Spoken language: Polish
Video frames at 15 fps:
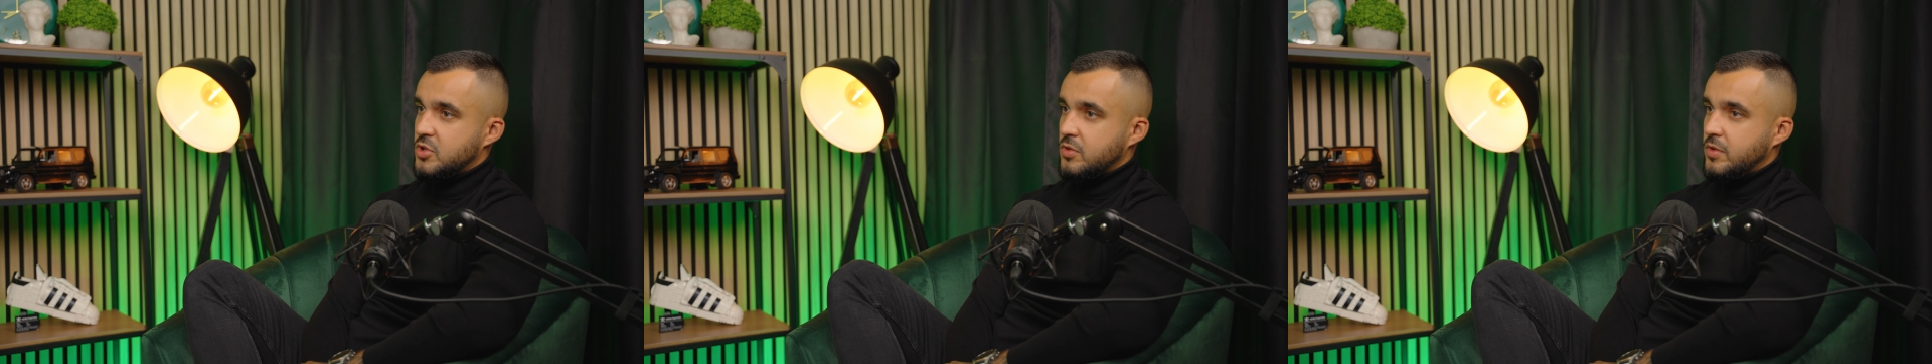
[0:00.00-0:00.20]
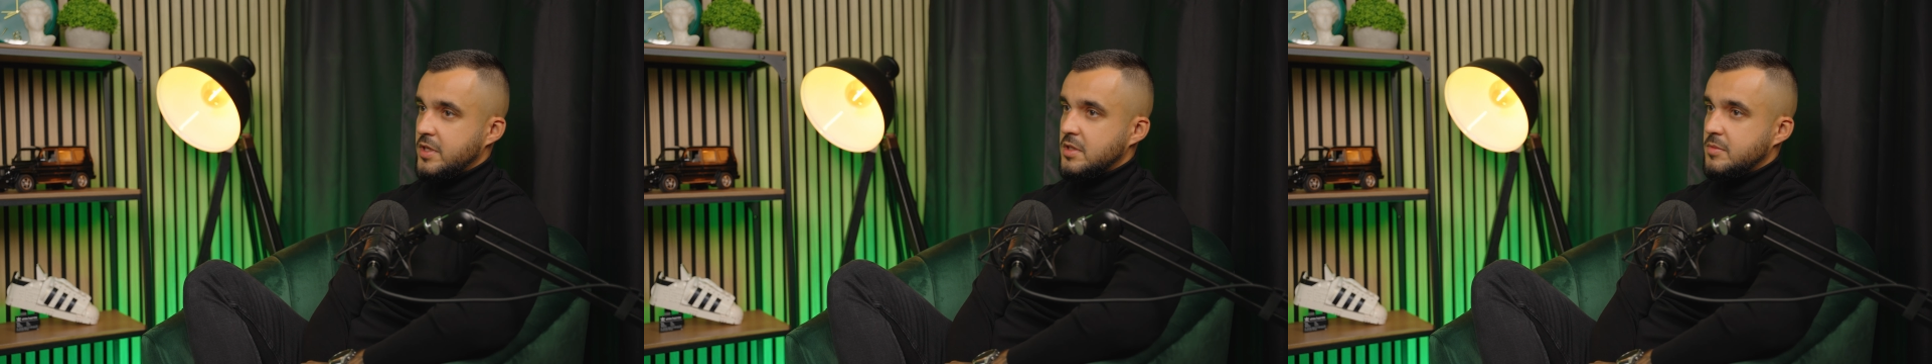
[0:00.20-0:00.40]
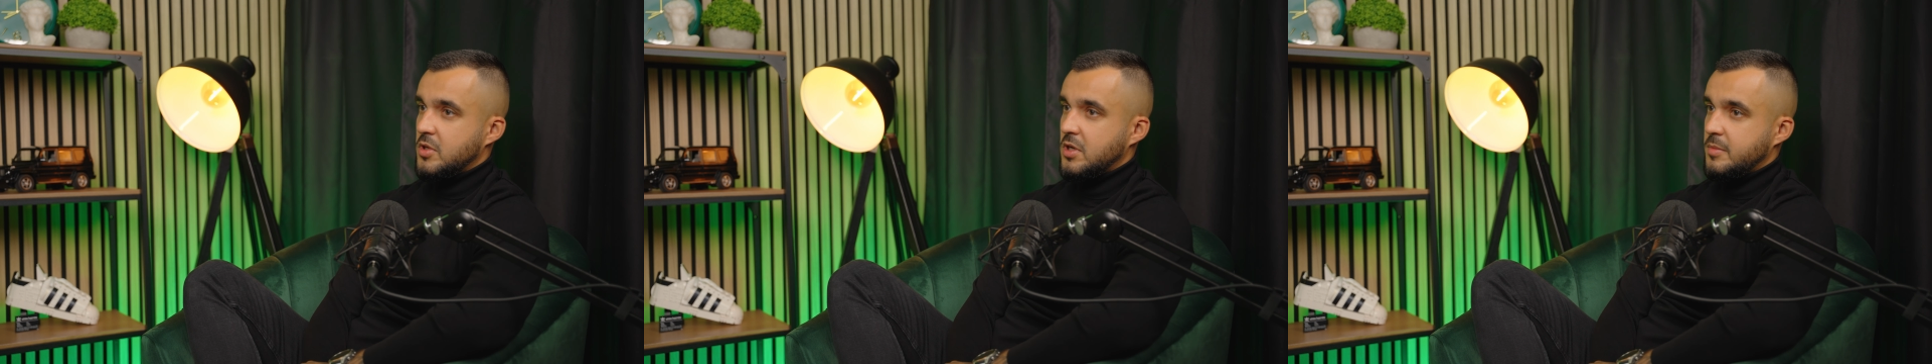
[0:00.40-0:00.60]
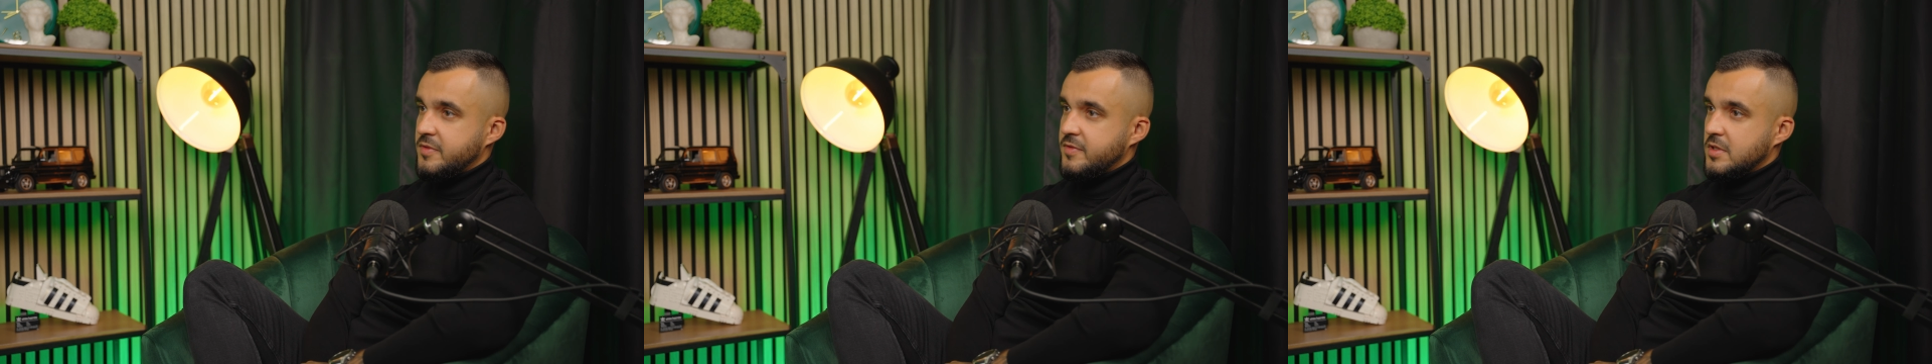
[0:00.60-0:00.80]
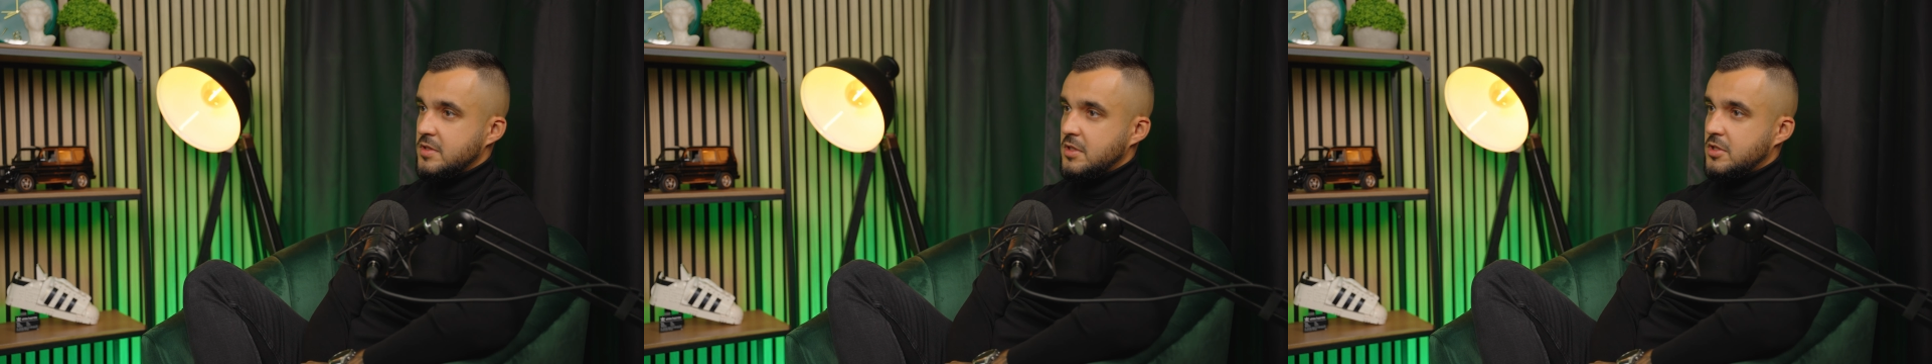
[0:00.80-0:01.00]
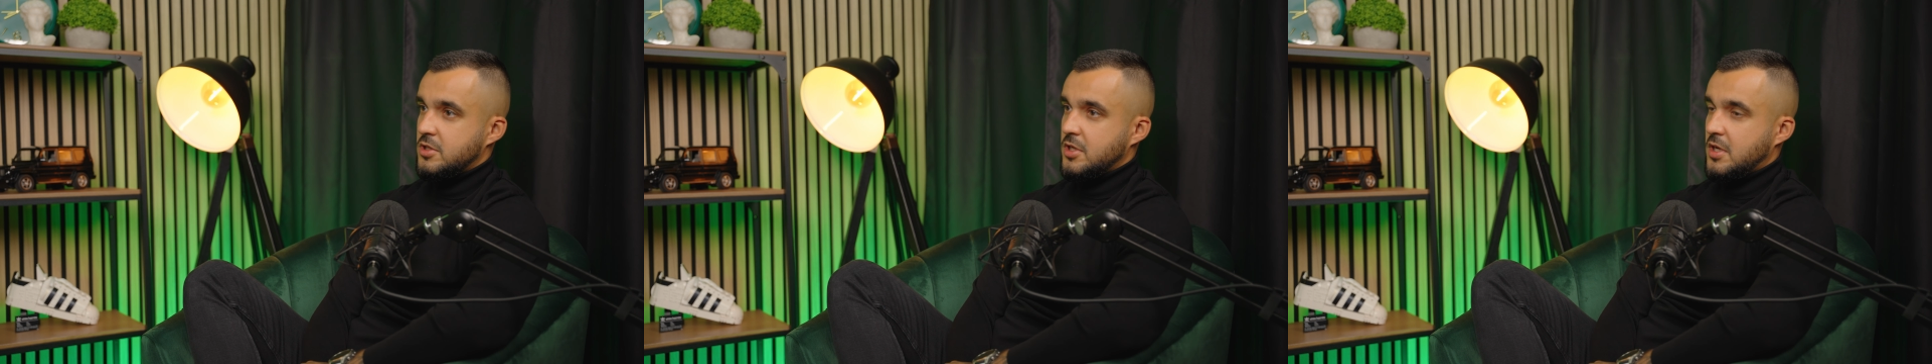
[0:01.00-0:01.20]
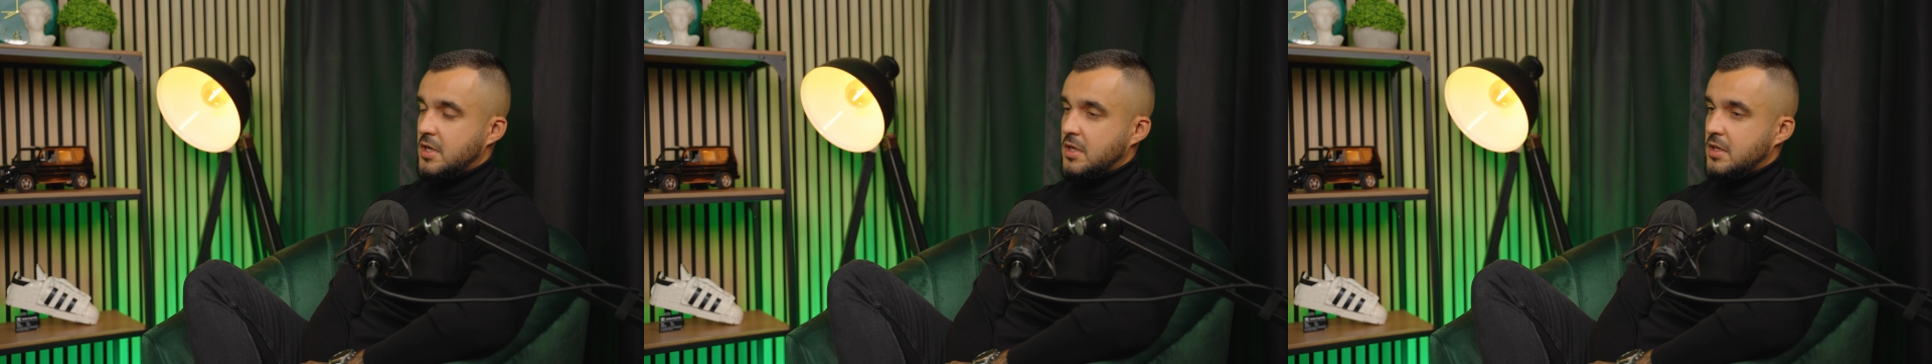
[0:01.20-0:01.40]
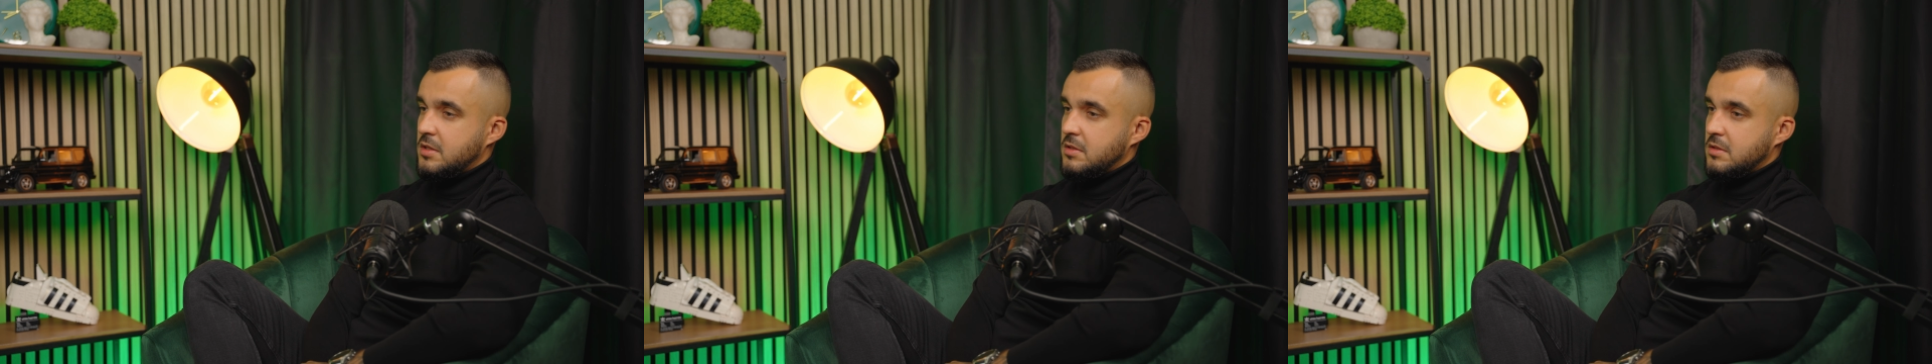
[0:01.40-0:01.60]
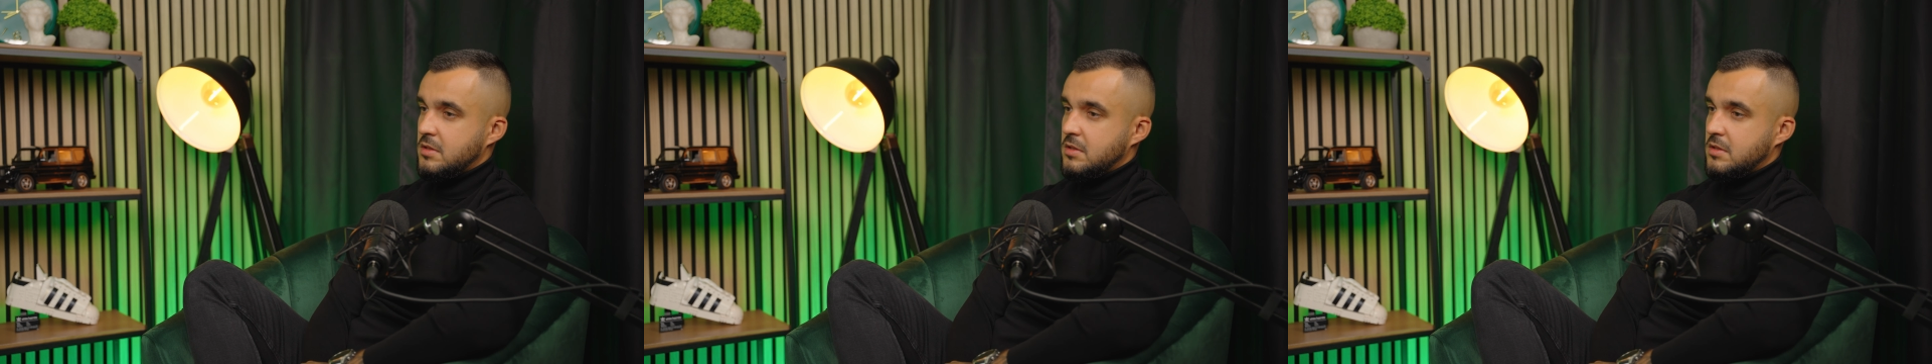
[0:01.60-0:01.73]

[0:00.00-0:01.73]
przykładzie mogę powiedzieć, że